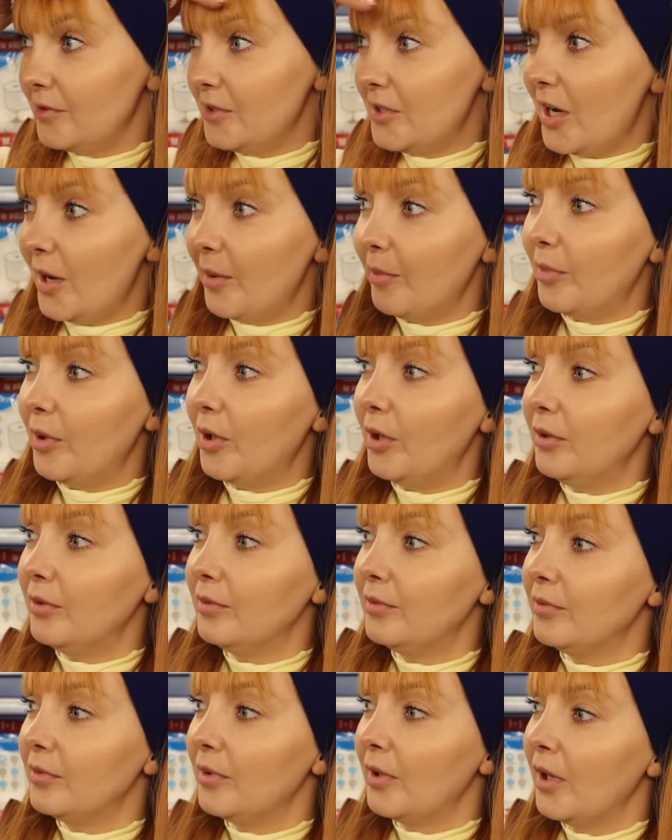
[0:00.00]
Jumbo?
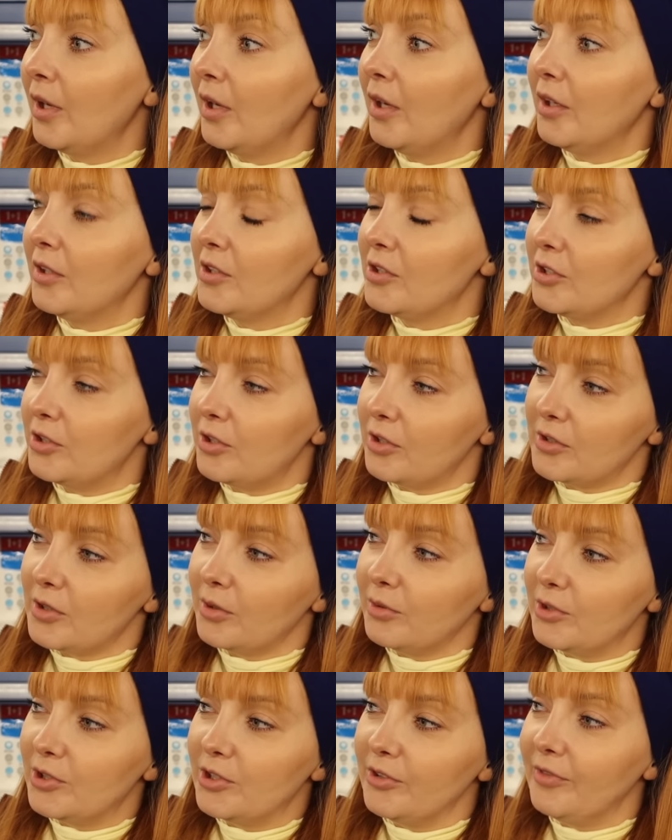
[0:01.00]
Czy to
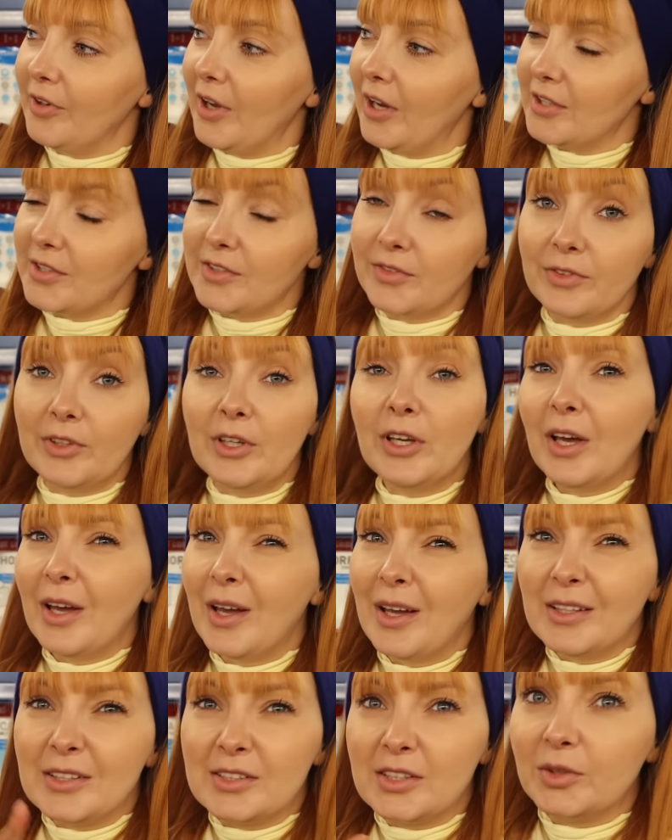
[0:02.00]
są trzy warstwy?
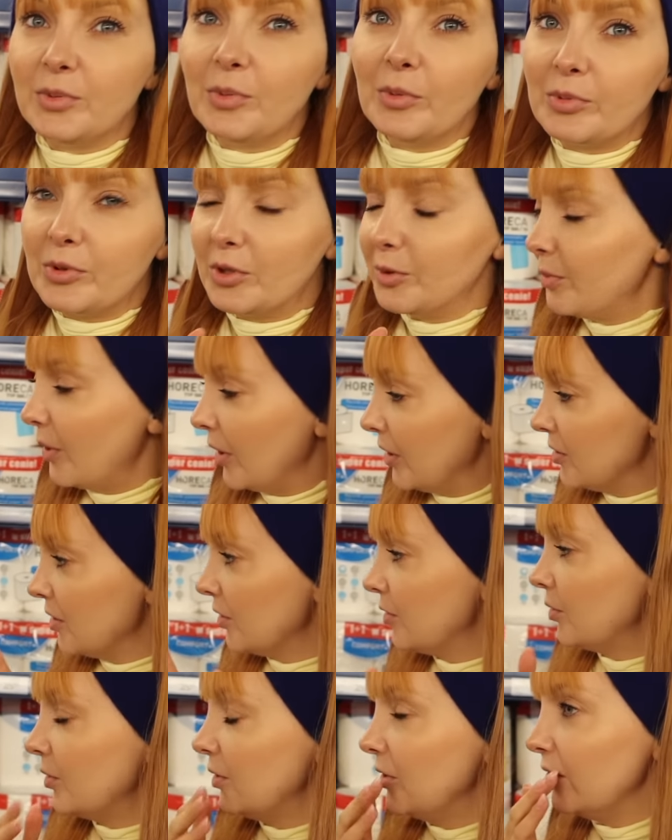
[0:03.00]
Jesteśmy przed
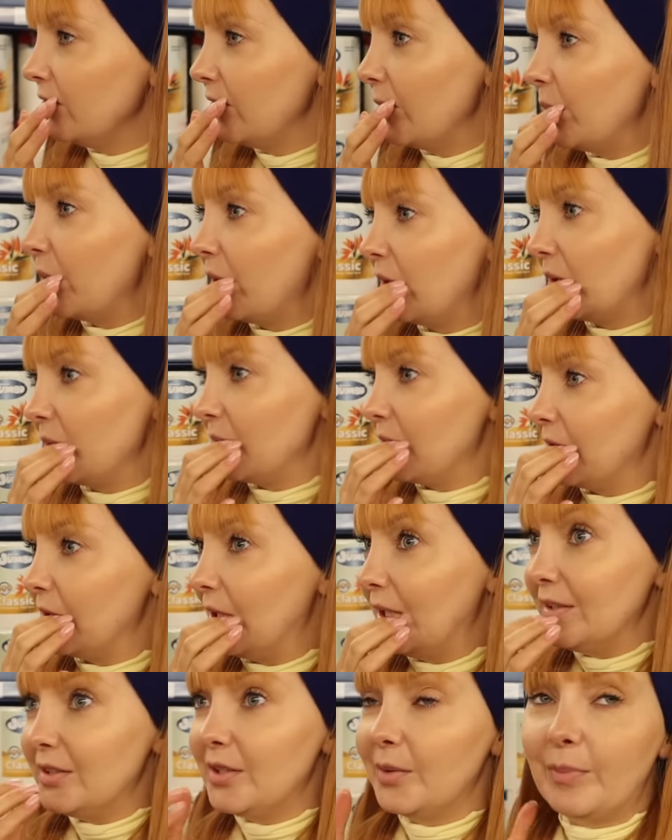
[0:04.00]
bardzo trudnym wyborem,
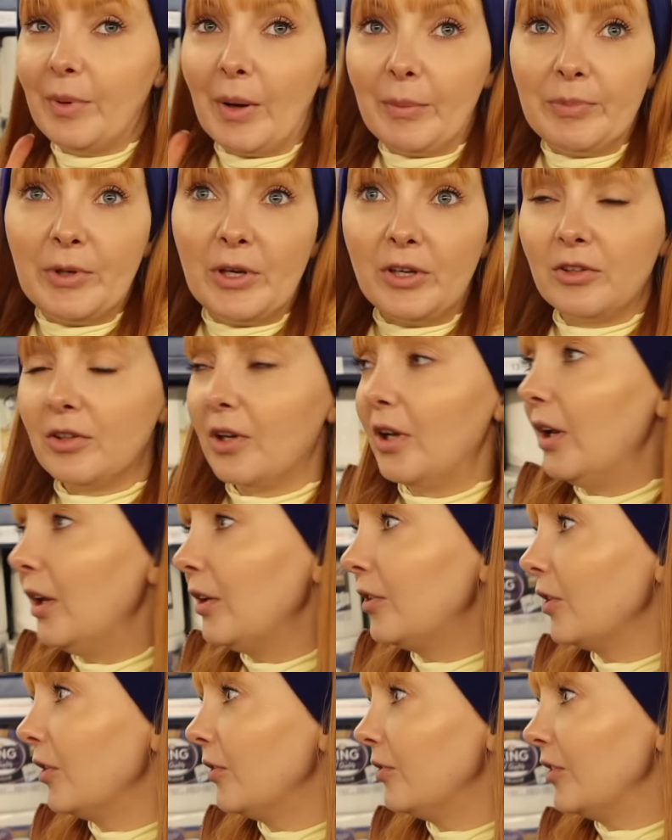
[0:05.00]
słuchajcie. Papier
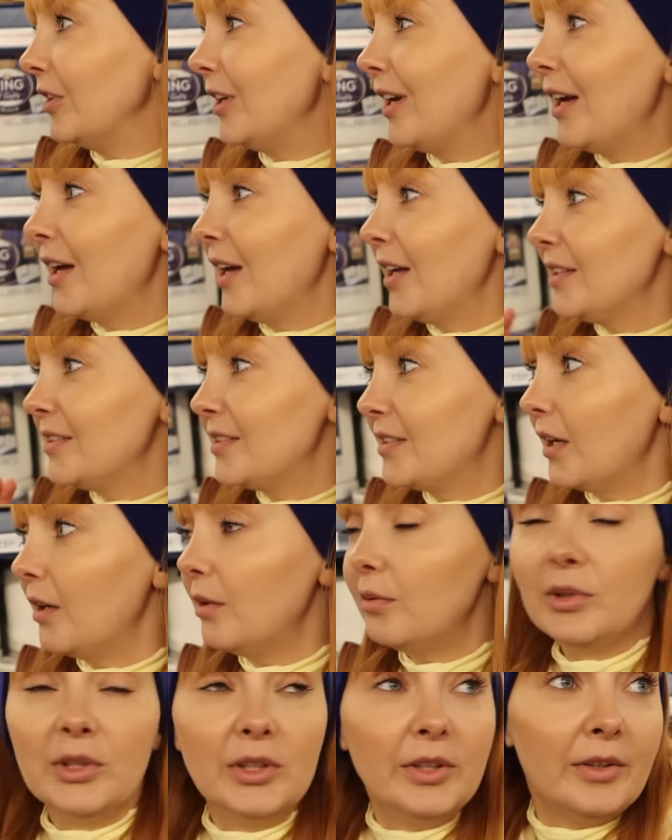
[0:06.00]
toaletowy.
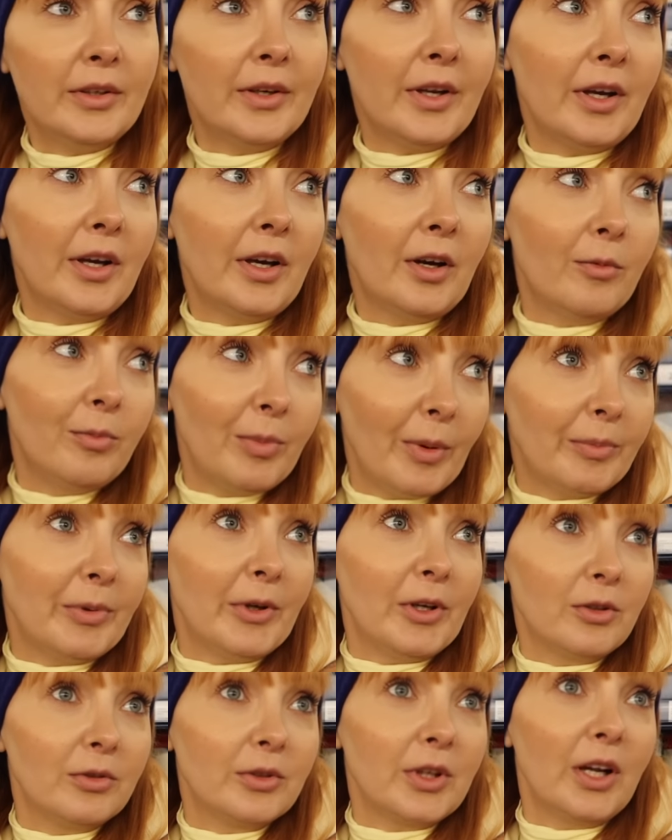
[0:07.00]
Cały regał
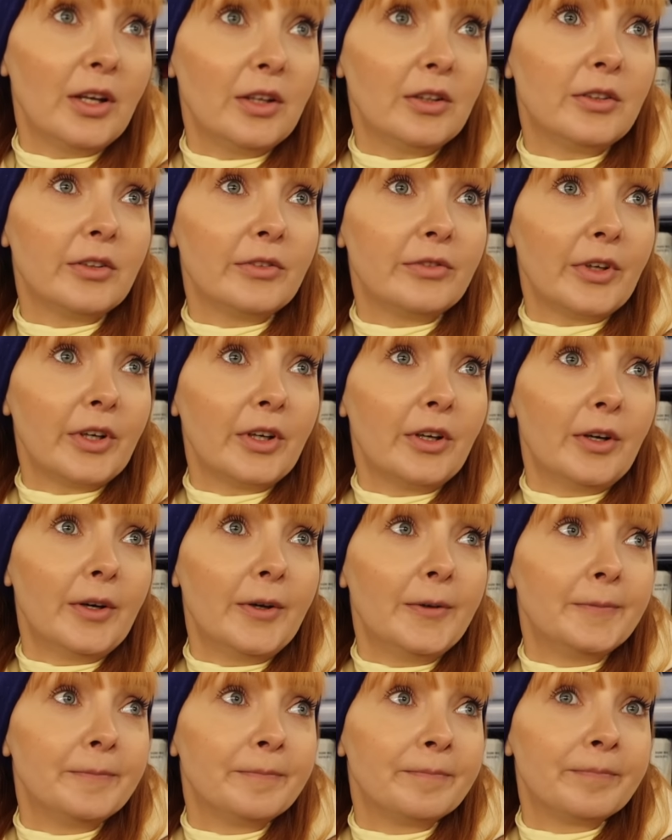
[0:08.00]
papieru
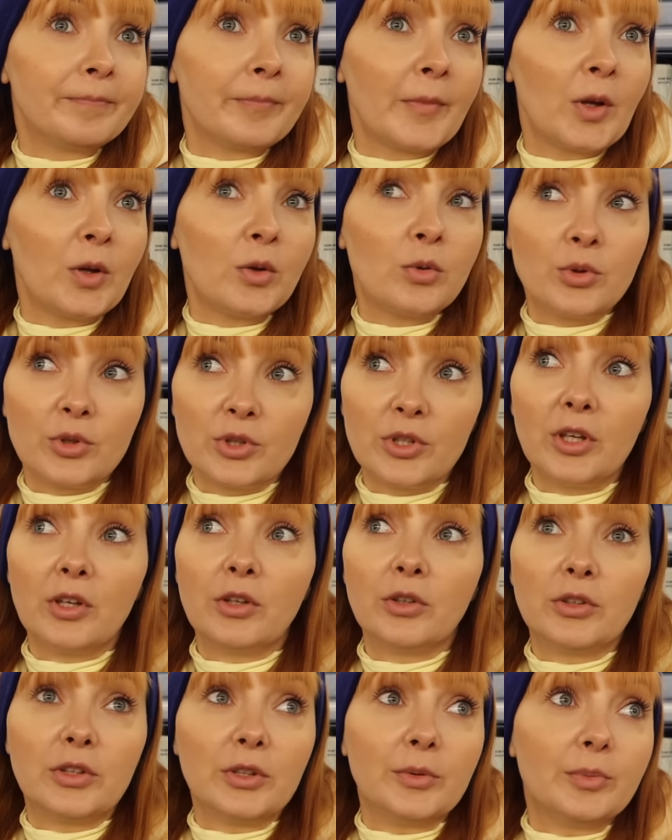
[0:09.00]
toaletowego
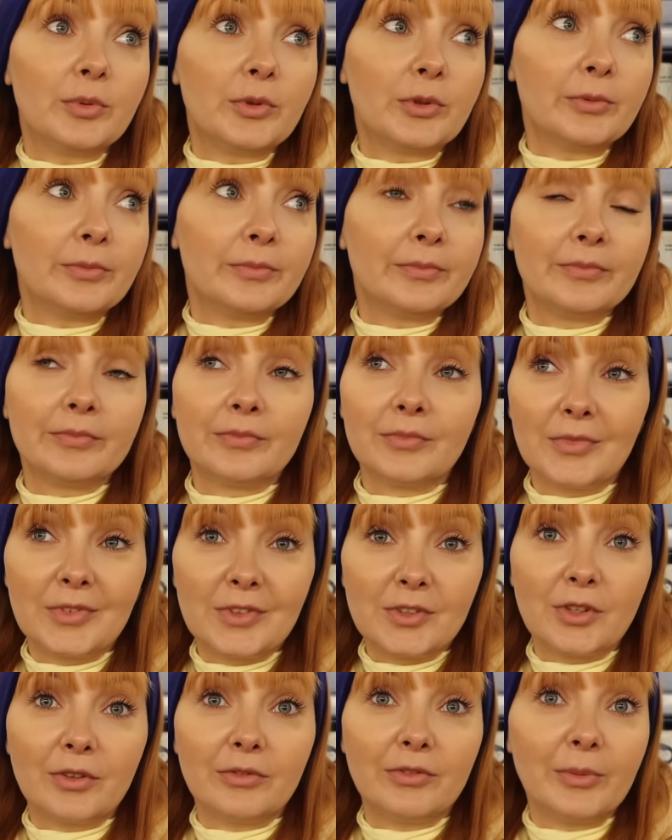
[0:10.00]
różnego typu.
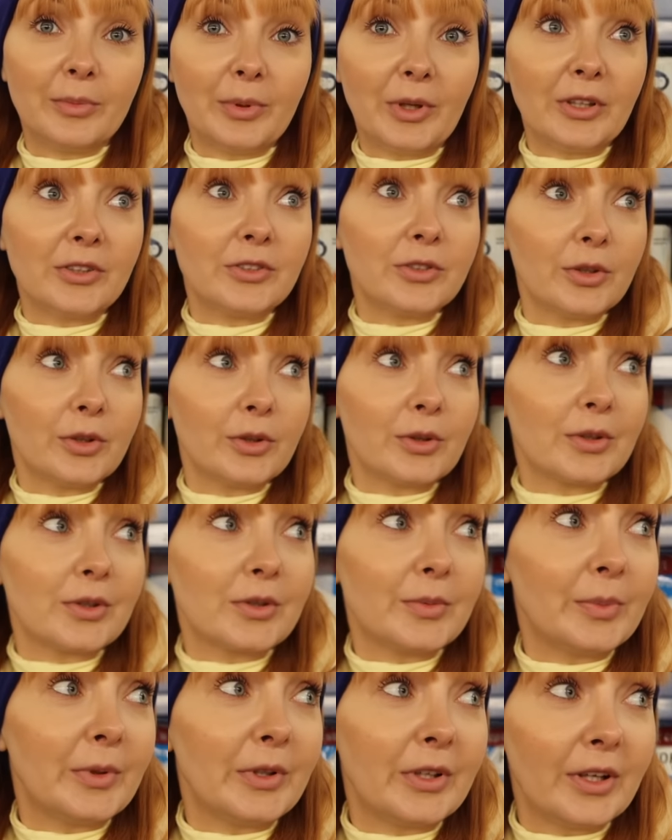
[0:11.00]
Co wybrać? Oto
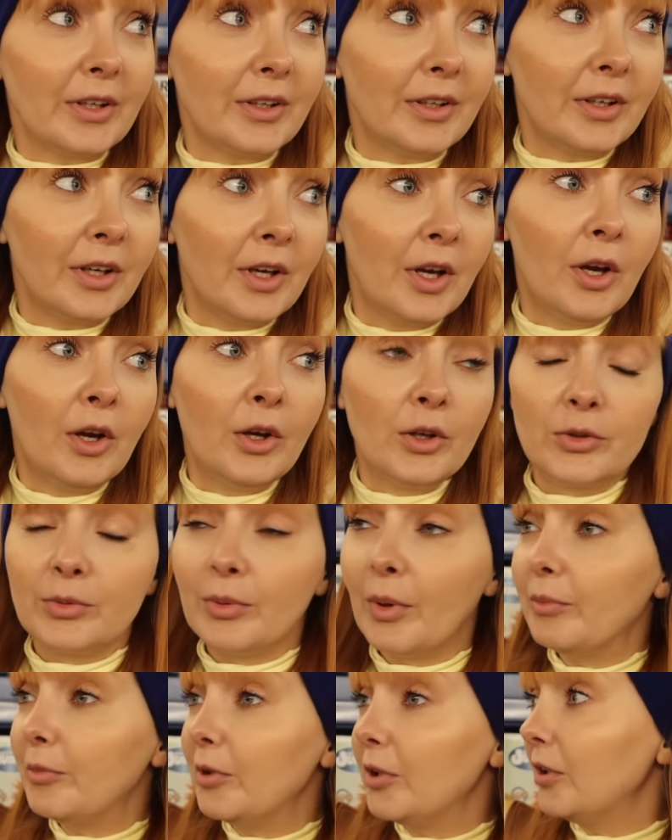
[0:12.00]
jest pytanie. Już
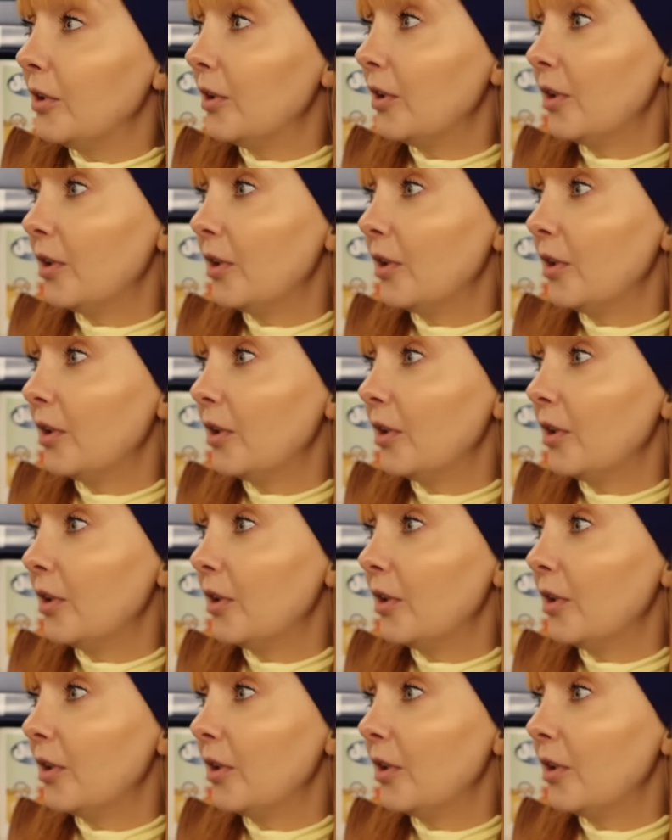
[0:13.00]
mamy...